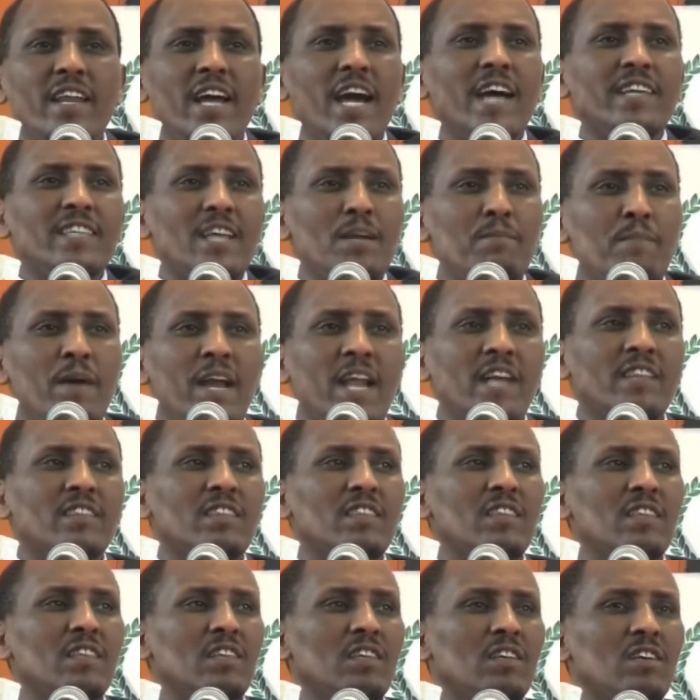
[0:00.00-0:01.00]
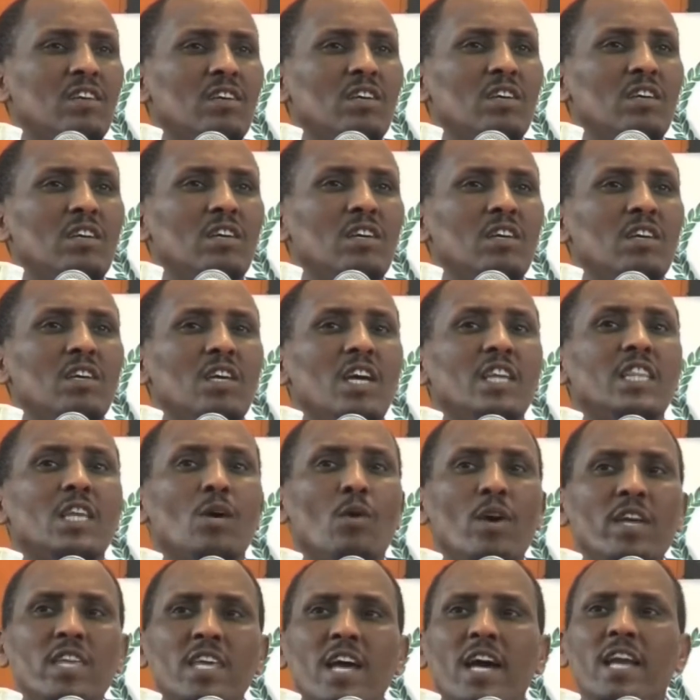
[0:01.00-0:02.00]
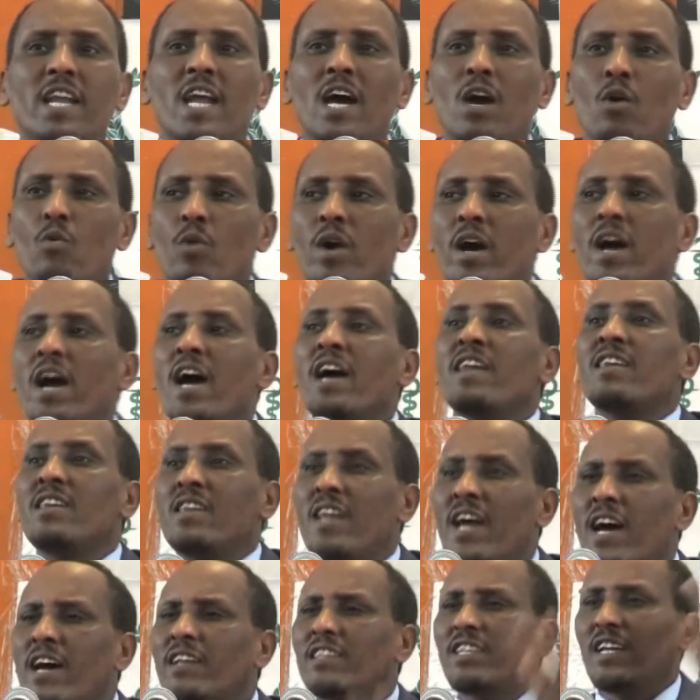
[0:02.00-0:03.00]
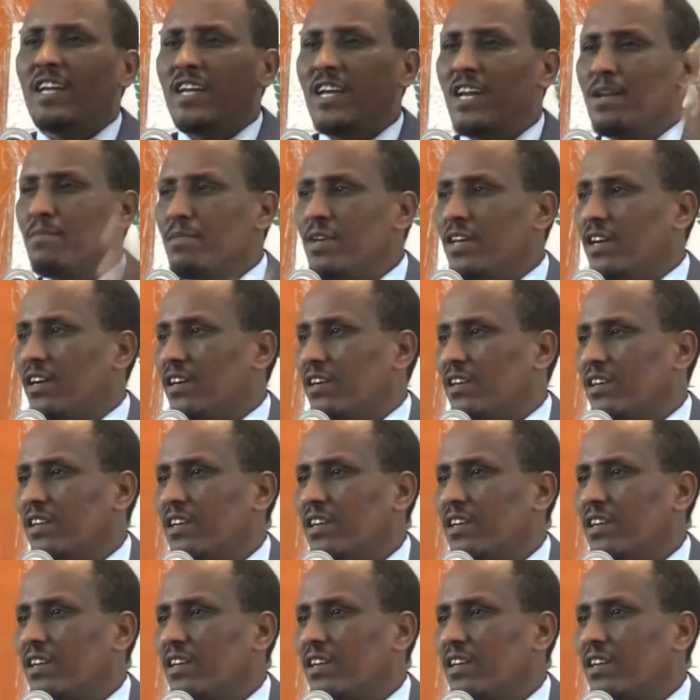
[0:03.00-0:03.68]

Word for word: هذا البلد يتوجه نحو النهضة العلمية